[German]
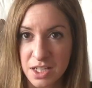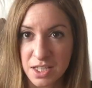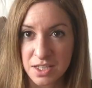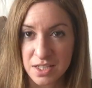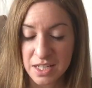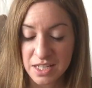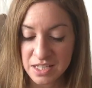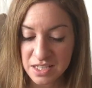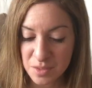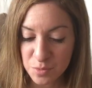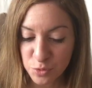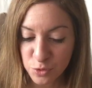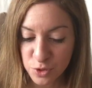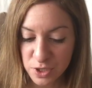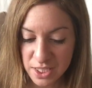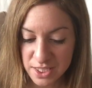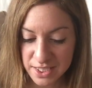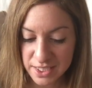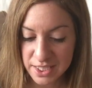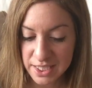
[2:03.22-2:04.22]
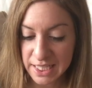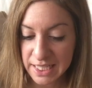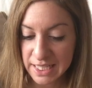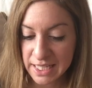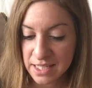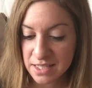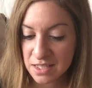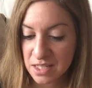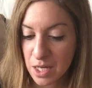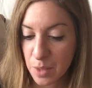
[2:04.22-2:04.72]
Das nächste Buch, das ich
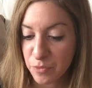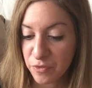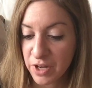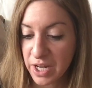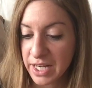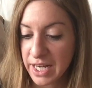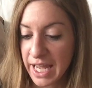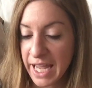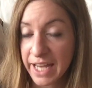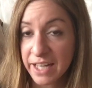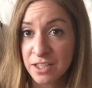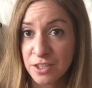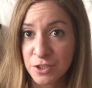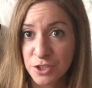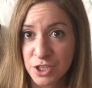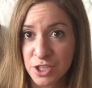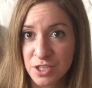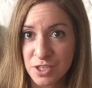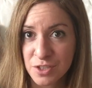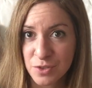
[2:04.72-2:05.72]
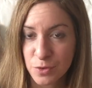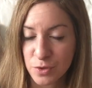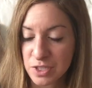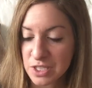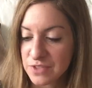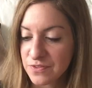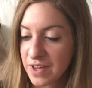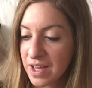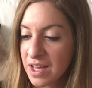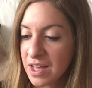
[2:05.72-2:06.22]
gelesen habe, war ein englisches
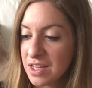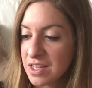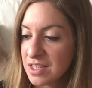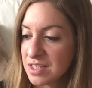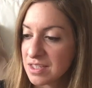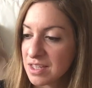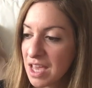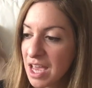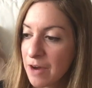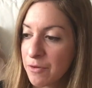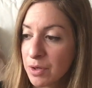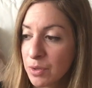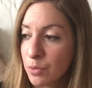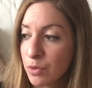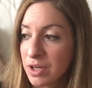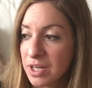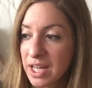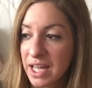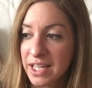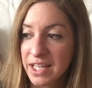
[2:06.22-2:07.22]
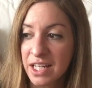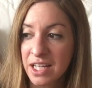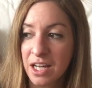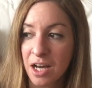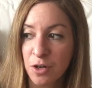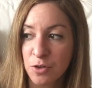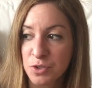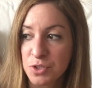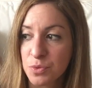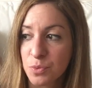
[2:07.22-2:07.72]
und zwar ist Everyone Hanging
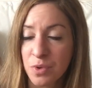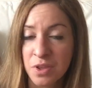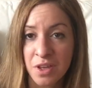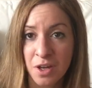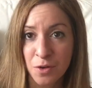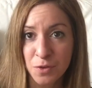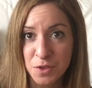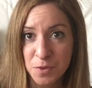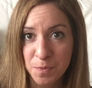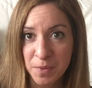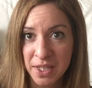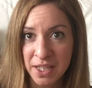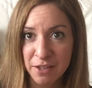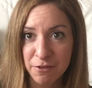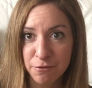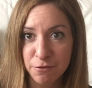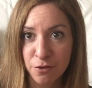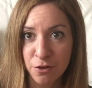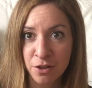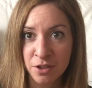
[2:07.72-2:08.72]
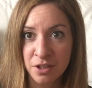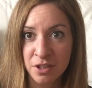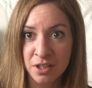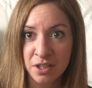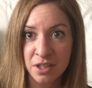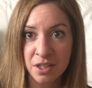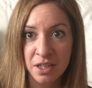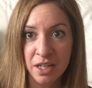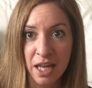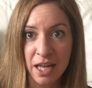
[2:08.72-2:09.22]
Out Without Me
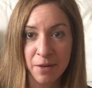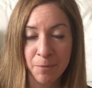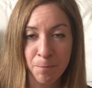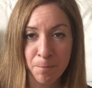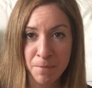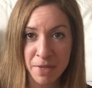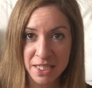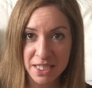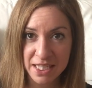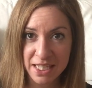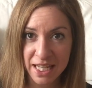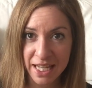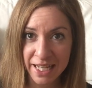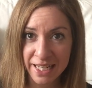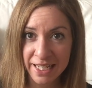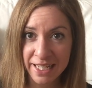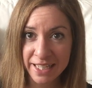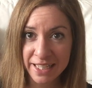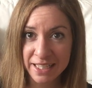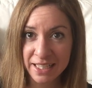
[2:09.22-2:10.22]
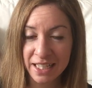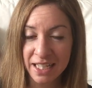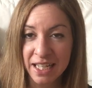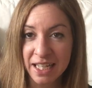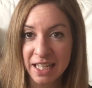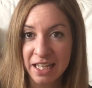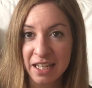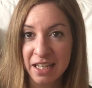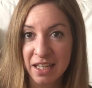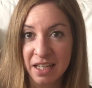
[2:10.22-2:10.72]
von Mindy Kaling.
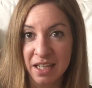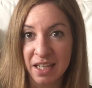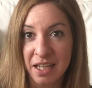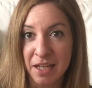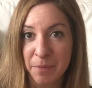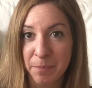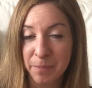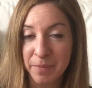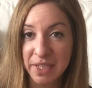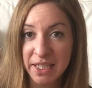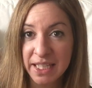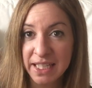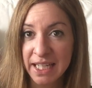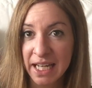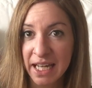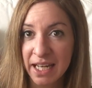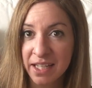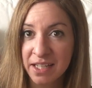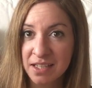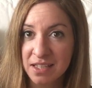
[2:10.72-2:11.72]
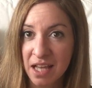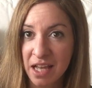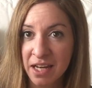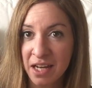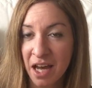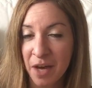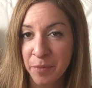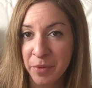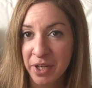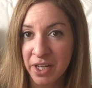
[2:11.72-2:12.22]
Mindy Kaling ist
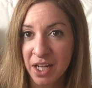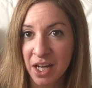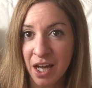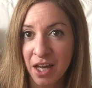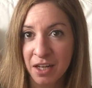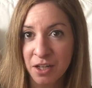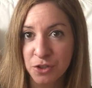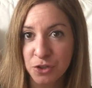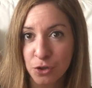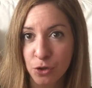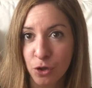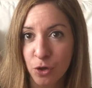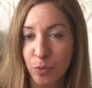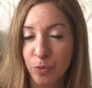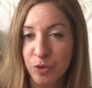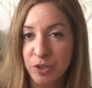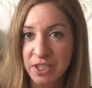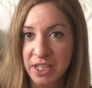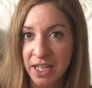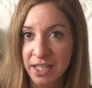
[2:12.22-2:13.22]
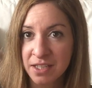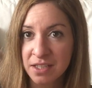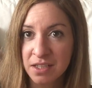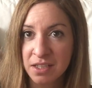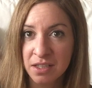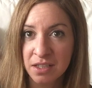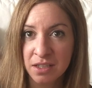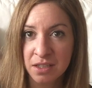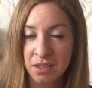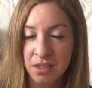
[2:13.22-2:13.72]
eine amerikanische
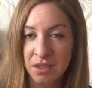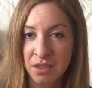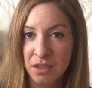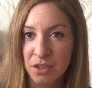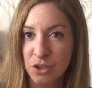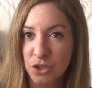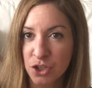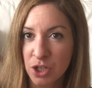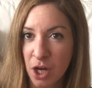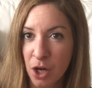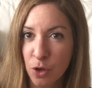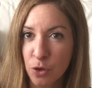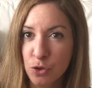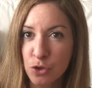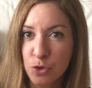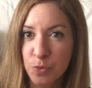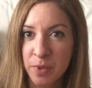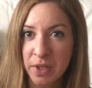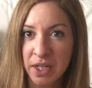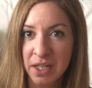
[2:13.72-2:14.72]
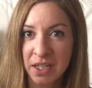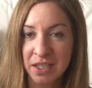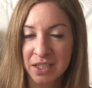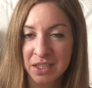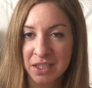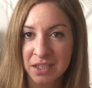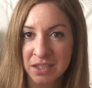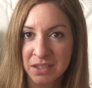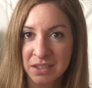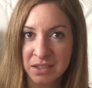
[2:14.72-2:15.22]
Komödiantin,
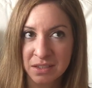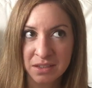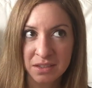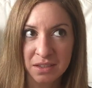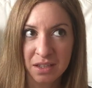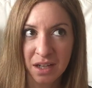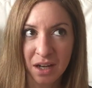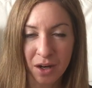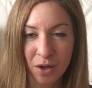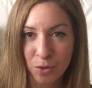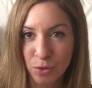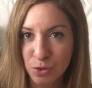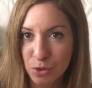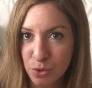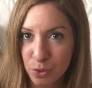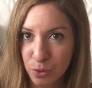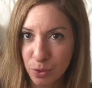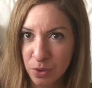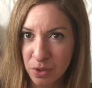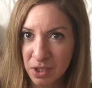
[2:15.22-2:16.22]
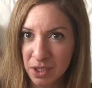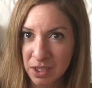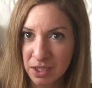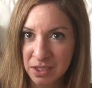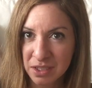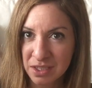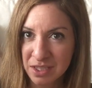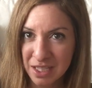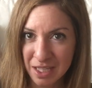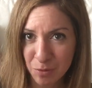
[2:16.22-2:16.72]
Schauspielerin,
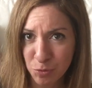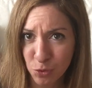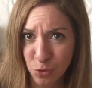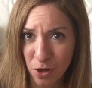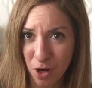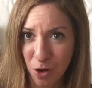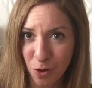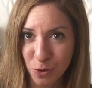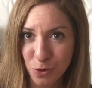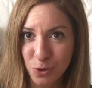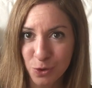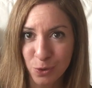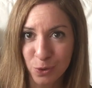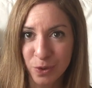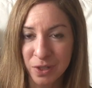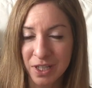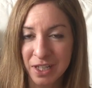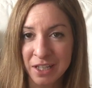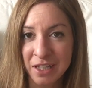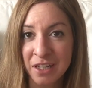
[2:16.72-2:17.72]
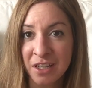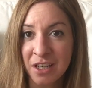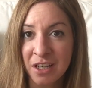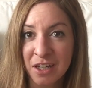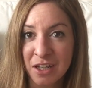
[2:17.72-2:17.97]
Autorin, Drehbuchautorin.